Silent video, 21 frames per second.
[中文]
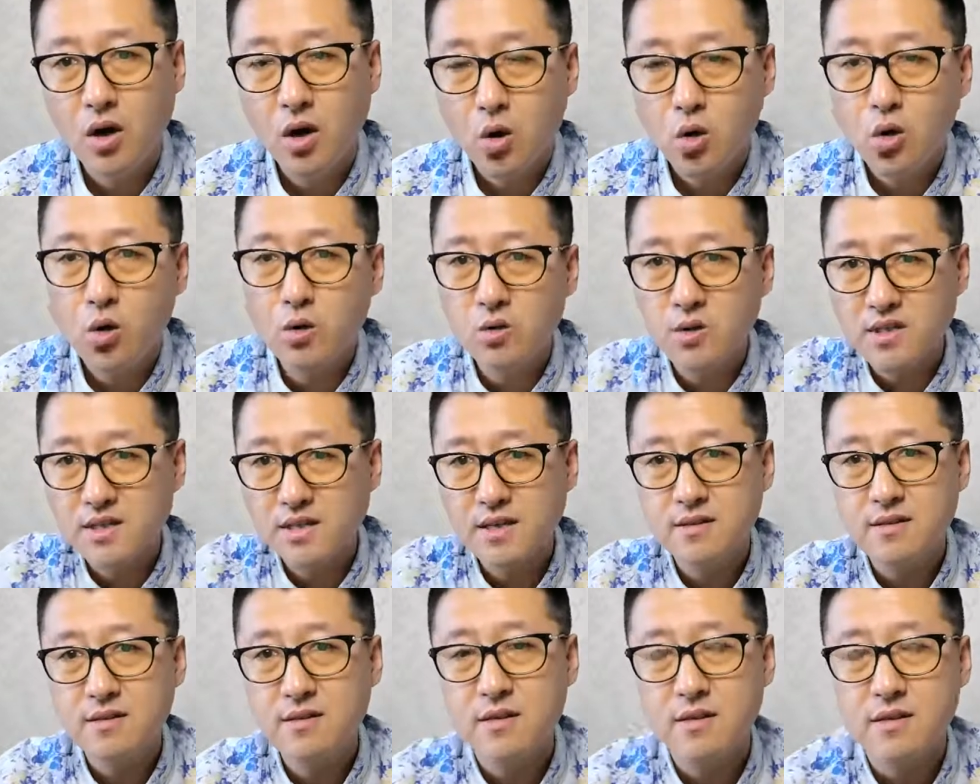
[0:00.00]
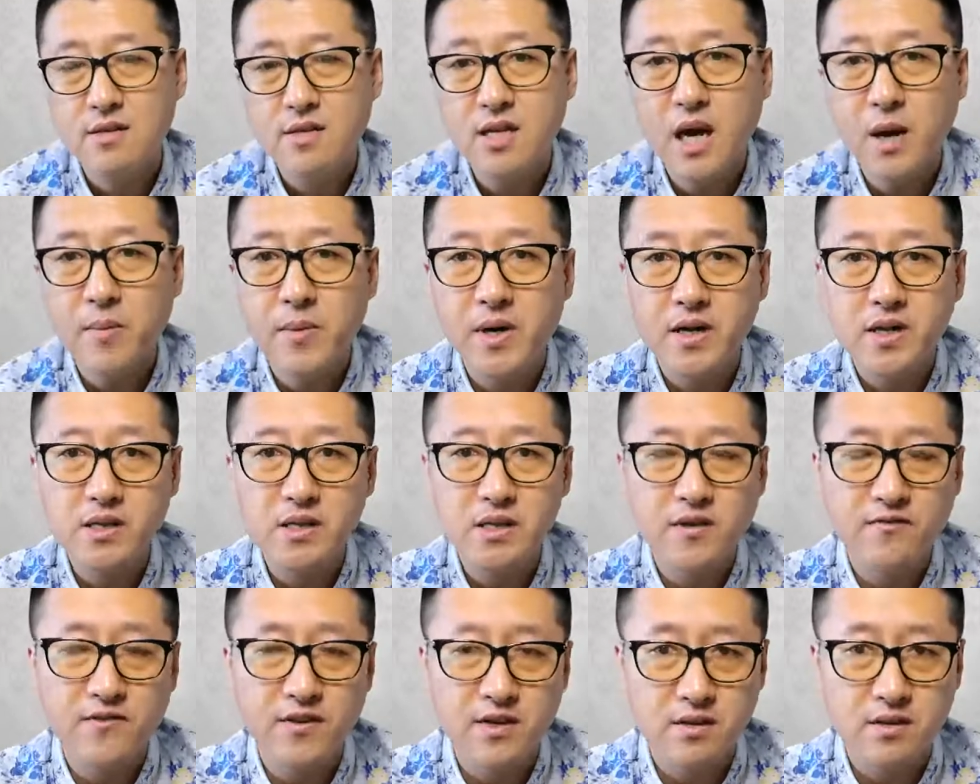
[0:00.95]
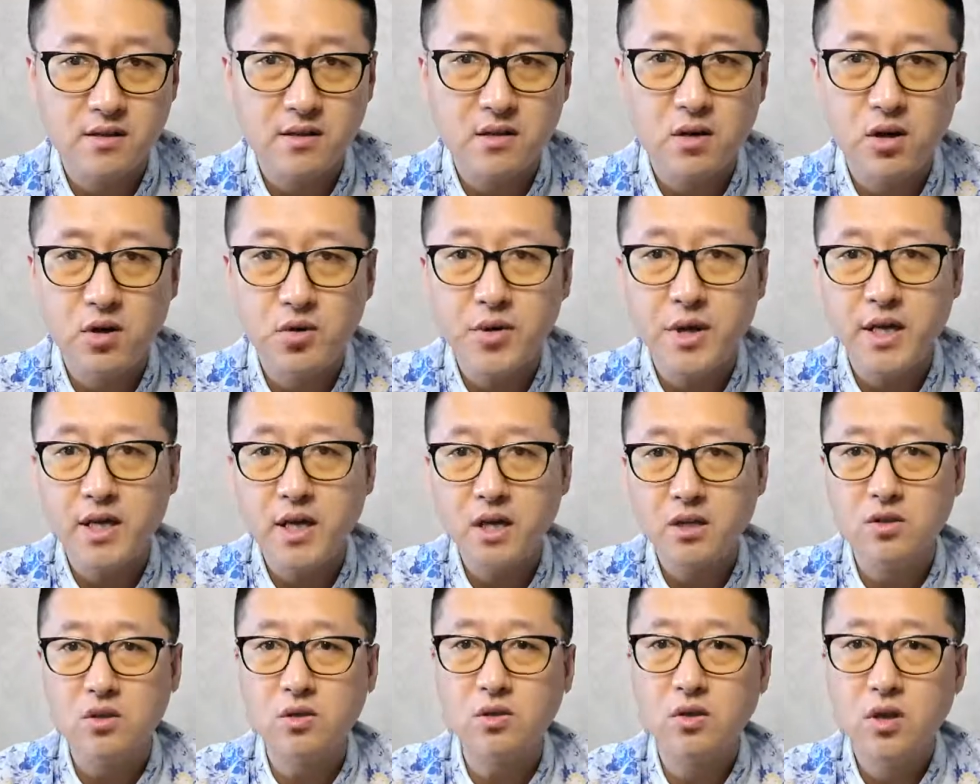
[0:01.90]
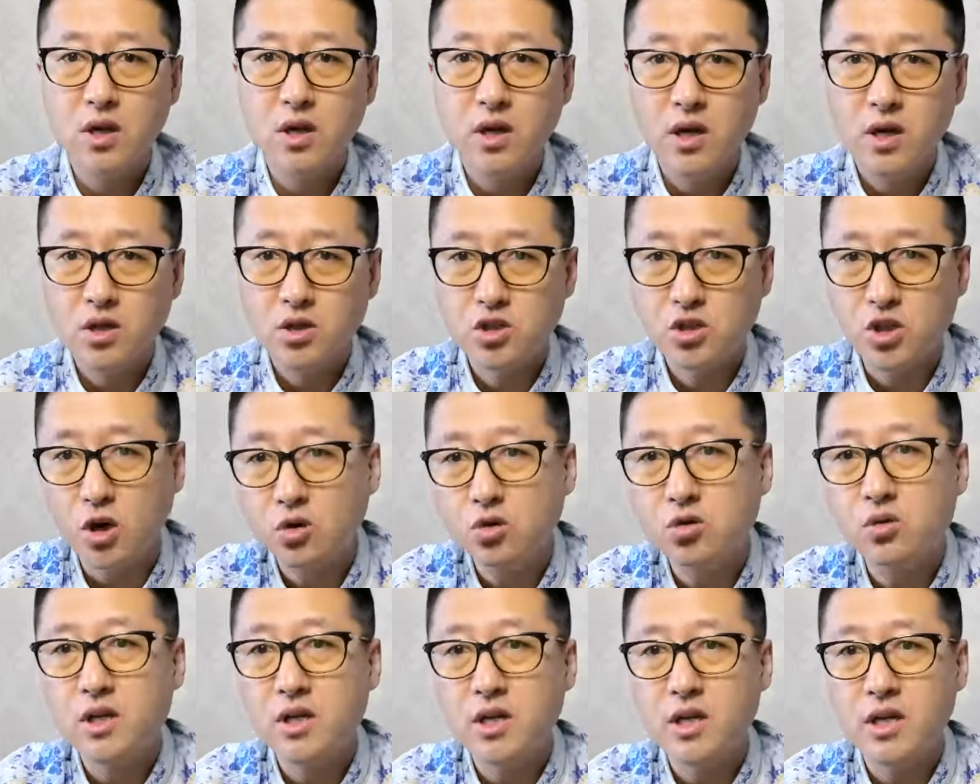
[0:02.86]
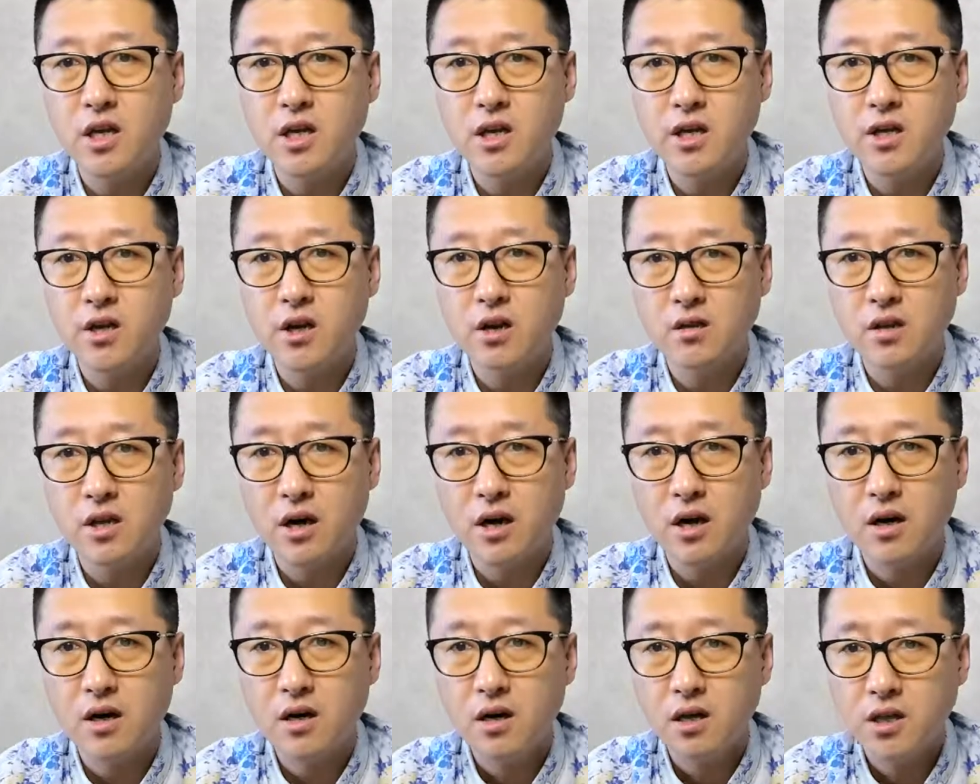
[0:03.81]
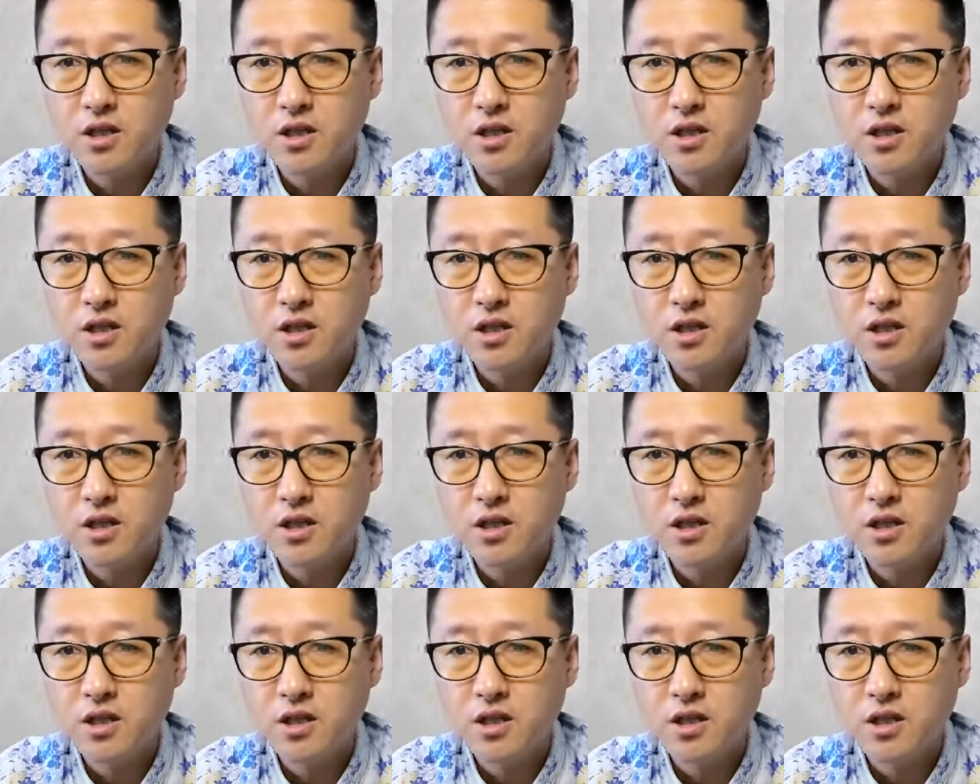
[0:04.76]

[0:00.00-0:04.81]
或者说在自己下面那些粉丝留言当中，着重的跟你一聊天儿。